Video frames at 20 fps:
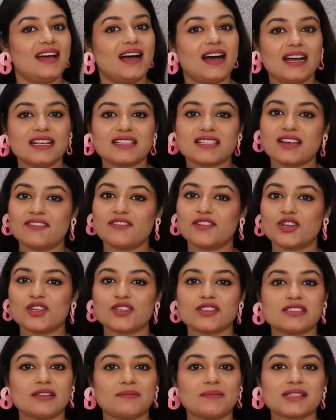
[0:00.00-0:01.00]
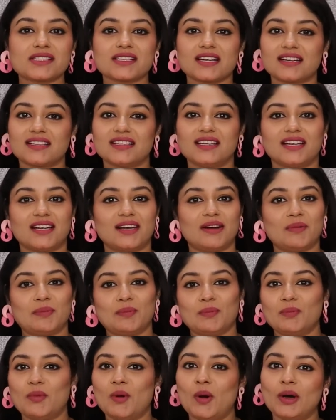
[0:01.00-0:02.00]
आज का वीडियो जिसने मिस कर दिया ना
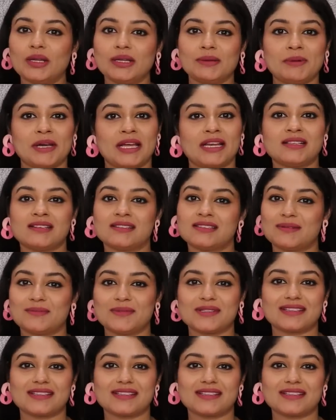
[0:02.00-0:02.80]
बहुत ही प्यारी चीज़ें